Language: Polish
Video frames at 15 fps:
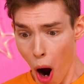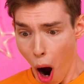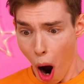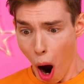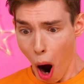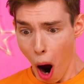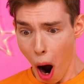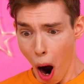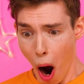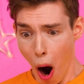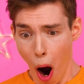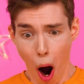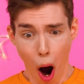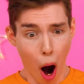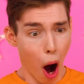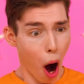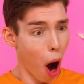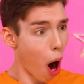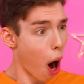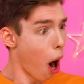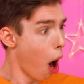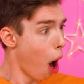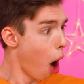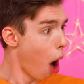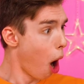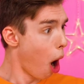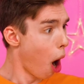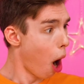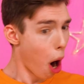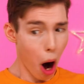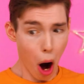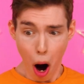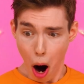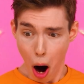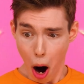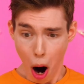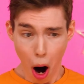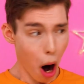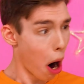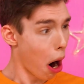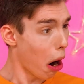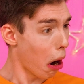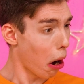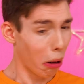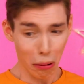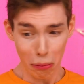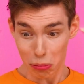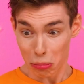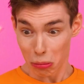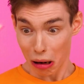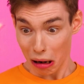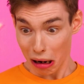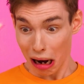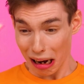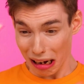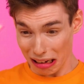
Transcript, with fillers: kolejną kąpiel mleczną. O nie, ciastko wpadło mi do